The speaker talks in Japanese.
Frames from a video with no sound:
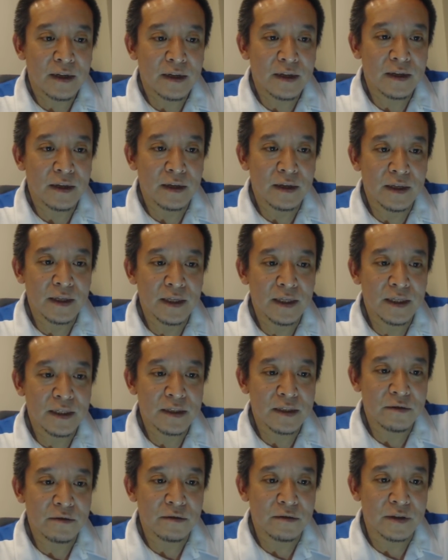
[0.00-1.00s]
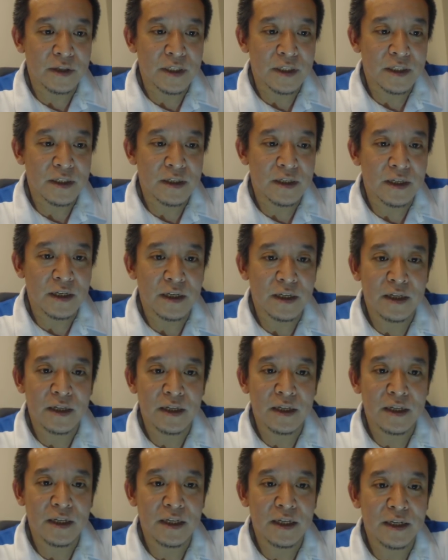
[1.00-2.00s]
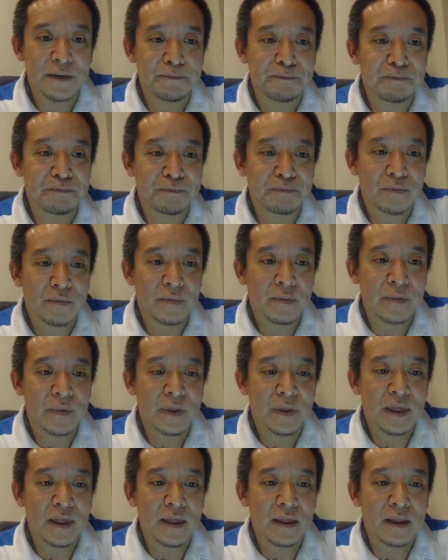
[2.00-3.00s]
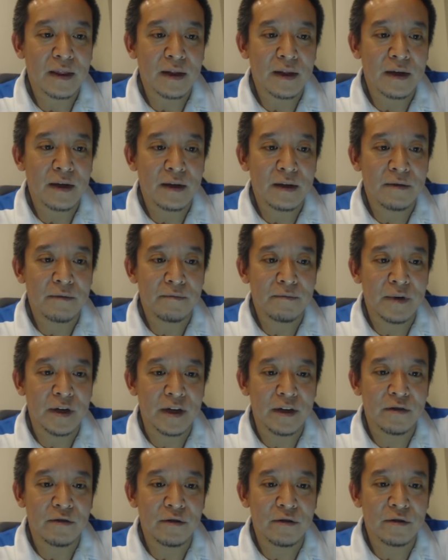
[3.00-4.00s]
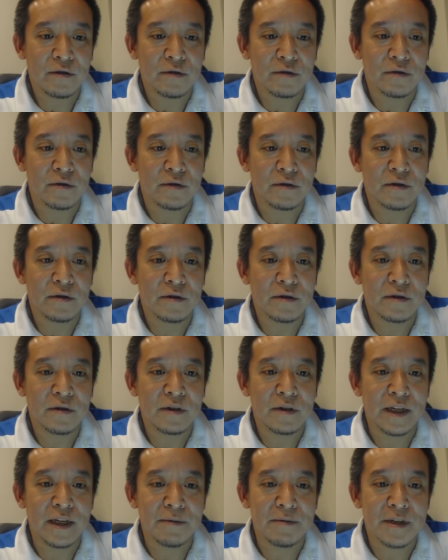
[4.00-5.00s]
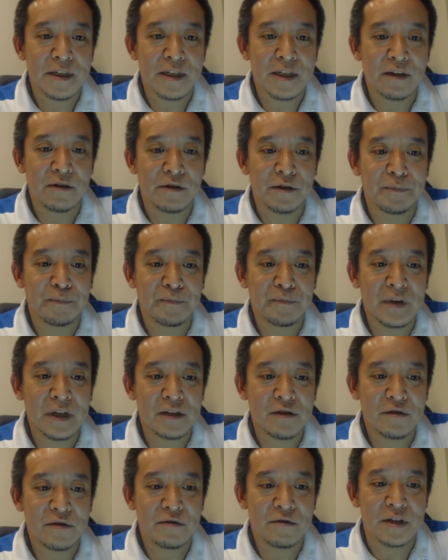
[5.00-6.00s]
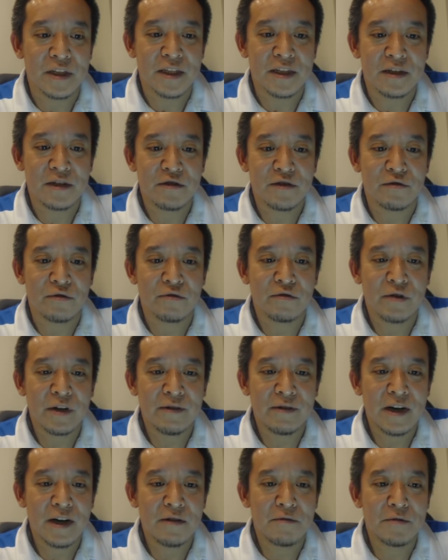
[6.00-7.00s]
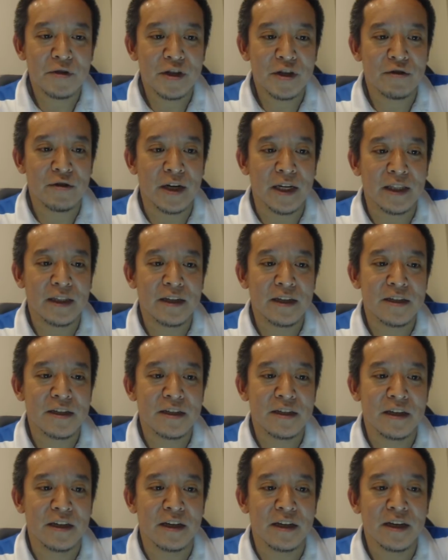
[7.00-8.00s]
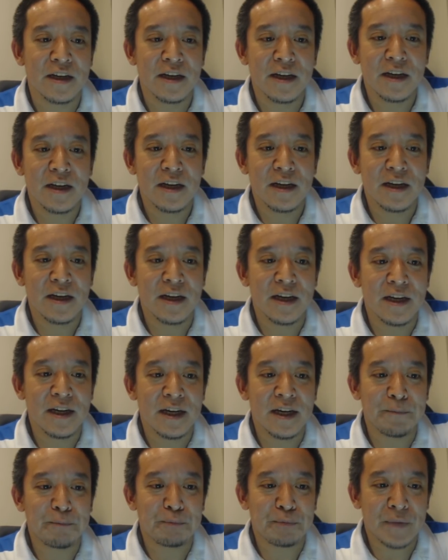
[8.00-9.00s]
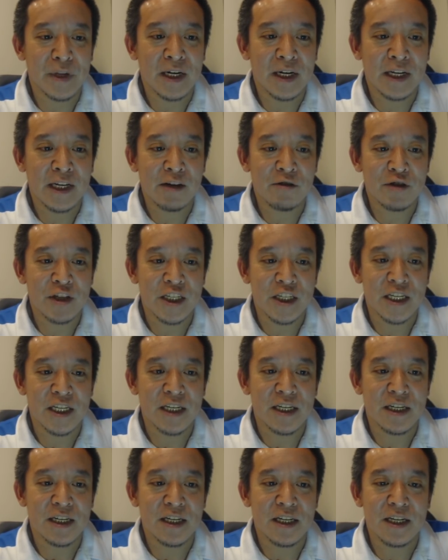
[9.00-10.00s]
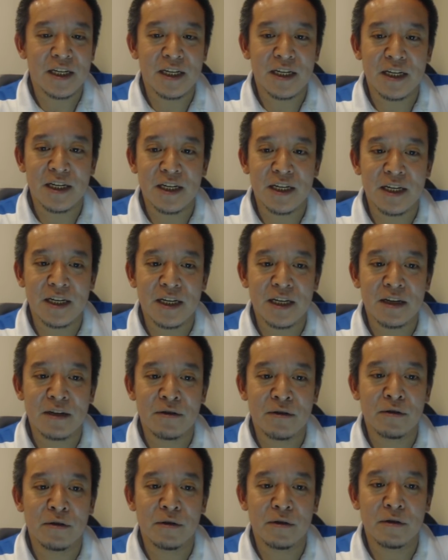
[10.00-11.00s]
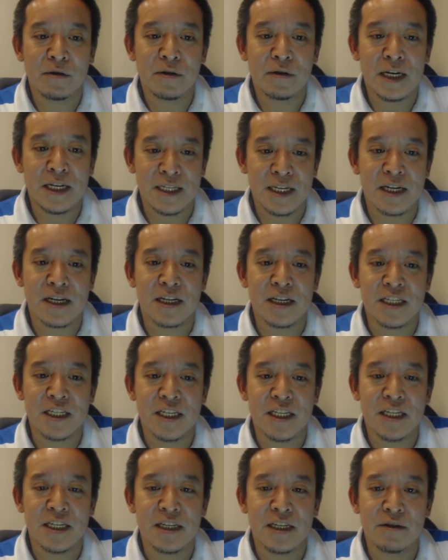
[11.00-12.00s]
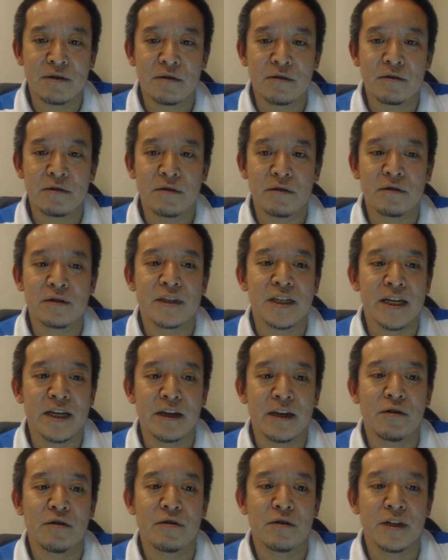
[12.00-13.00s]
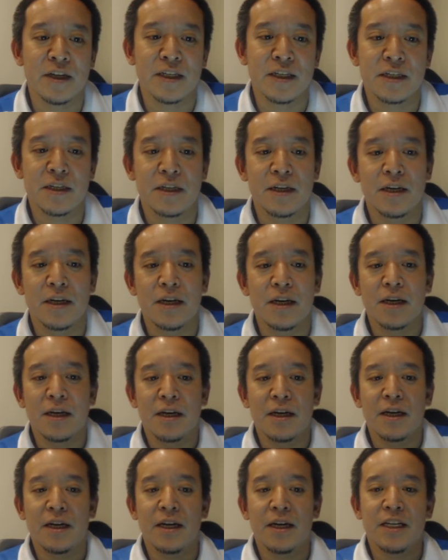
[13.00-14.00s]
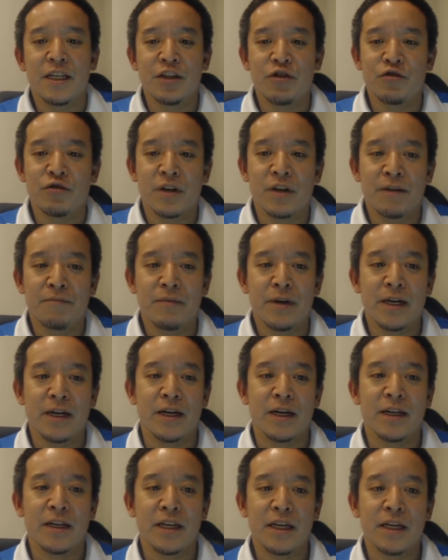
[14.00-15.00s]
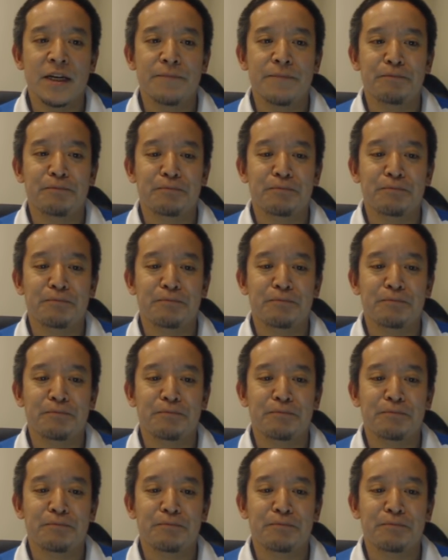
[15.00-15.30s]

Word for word: えー、そうですね、えー、まあいろいろとありますけど、まあそうですね、ちょっとこれは面白かったですね。えー、上尾市と朝霞市の選挙です。えー、1週間前に